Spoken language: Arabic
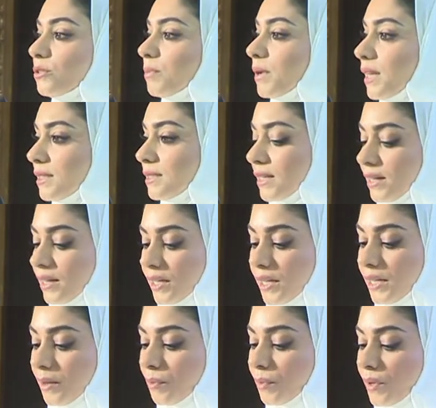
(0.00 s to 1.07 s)
تعابير
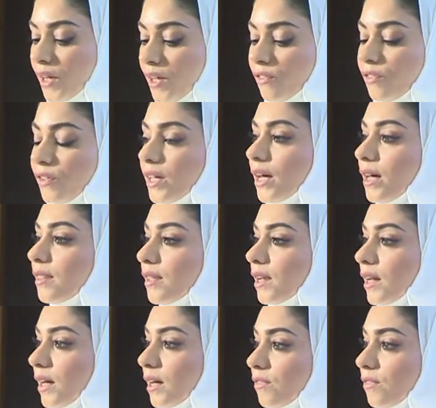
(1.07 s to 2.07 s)
الفرح على ملامح الطلبة